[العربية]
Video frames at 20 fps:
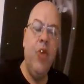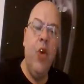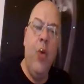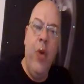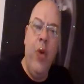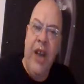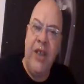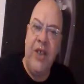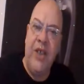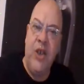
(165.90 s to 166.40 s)

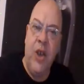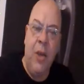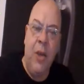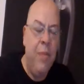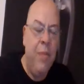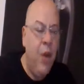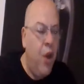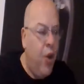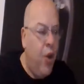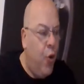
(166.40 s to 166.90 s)

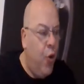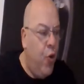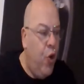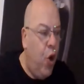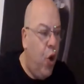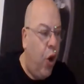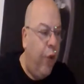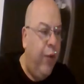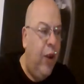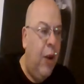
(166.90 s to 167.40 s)
ويعسهم
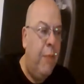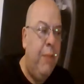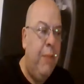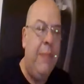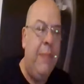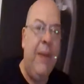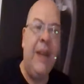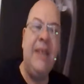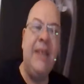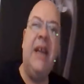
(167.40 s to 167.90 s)
ويقفلهم
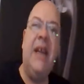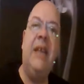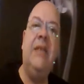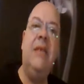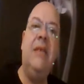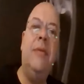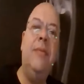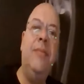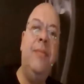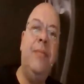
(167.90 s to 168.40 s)
بالمرصاد
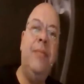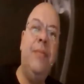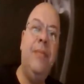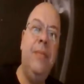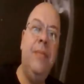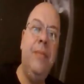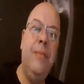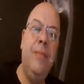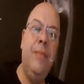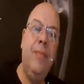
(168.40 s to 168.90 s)

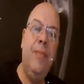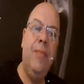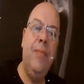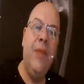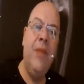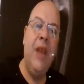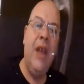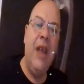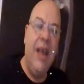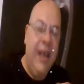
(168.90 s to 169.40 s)

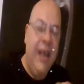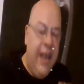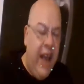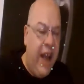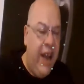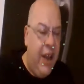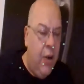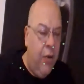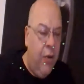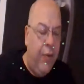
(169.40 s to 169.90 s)

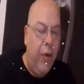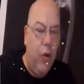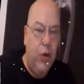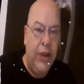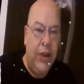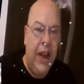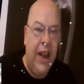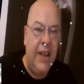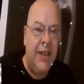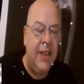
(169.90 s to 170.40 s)
يعني
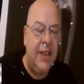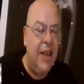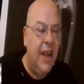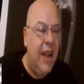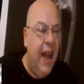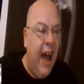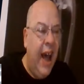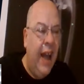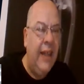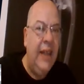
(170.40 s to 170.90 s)
يفوض ناس
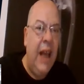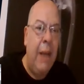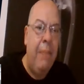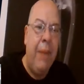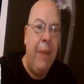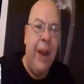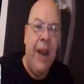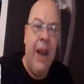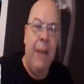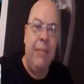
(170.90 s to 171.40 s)
عندها
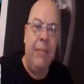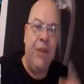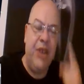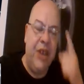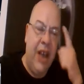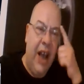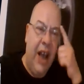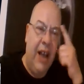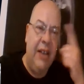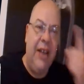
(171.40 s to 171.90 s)
برنامج
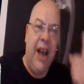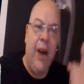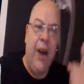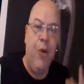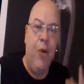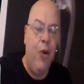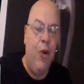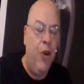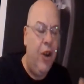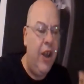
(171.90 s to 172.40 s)
عندها
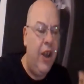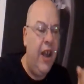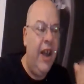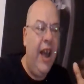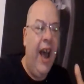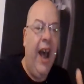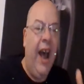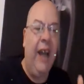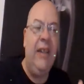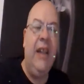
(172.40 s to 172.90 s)
حلول
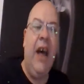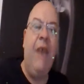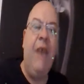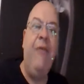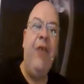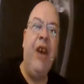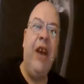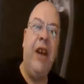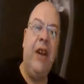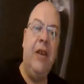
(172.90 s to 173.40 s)
عندها
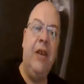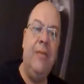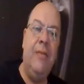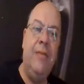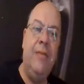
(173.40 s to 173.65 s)
فكر